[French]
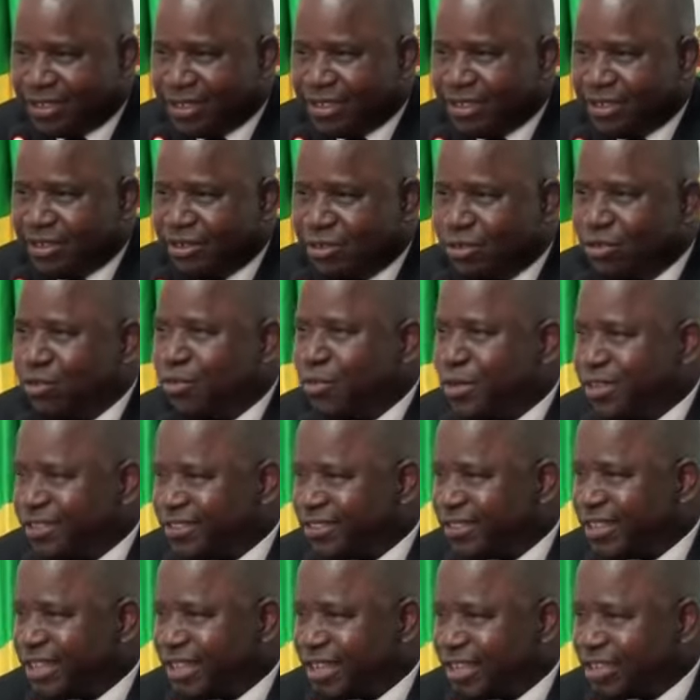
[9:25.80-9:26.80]
le
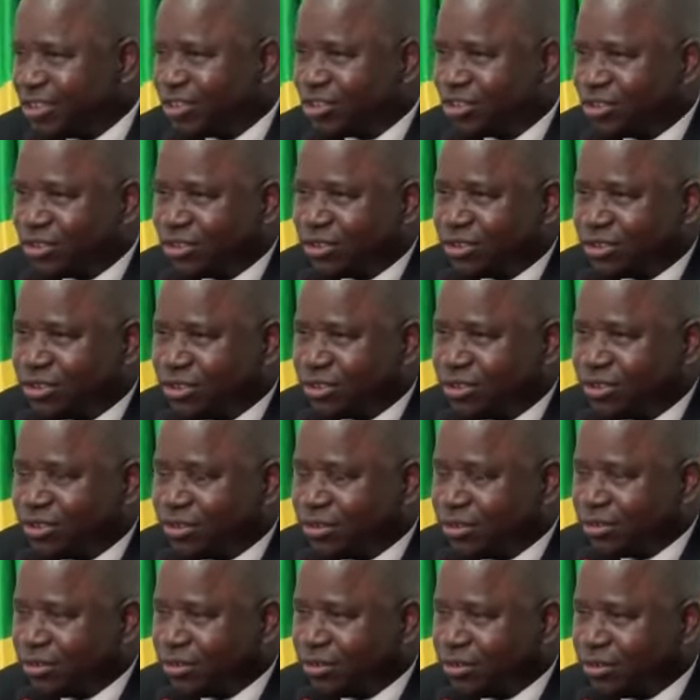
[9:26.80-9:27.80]
message euh,
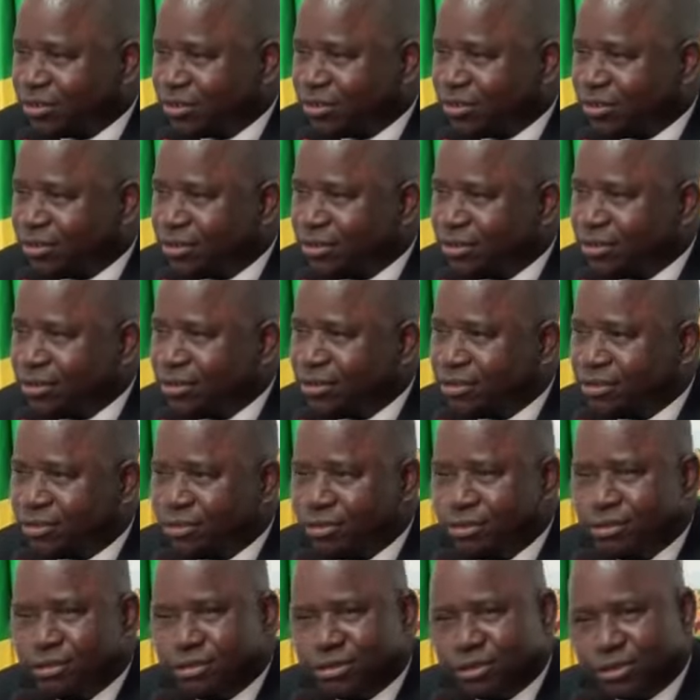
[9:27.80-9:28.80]

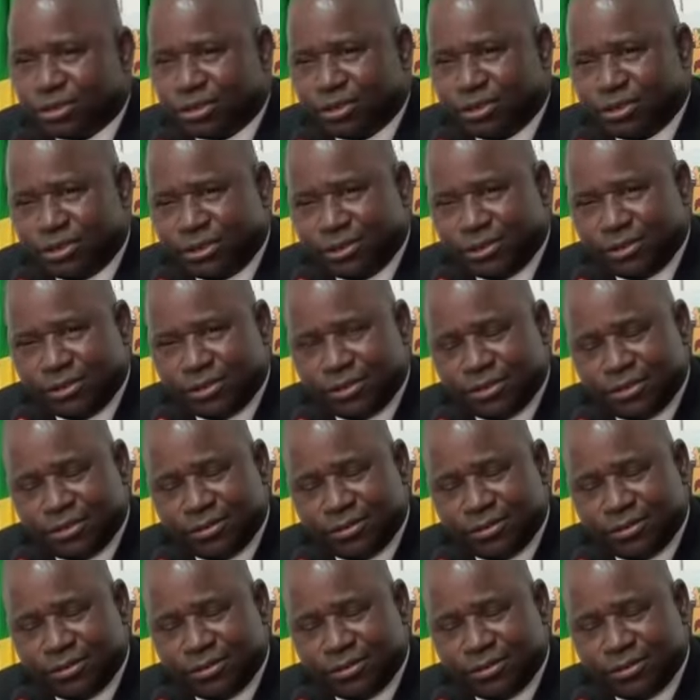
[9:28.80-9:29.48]
sur euh,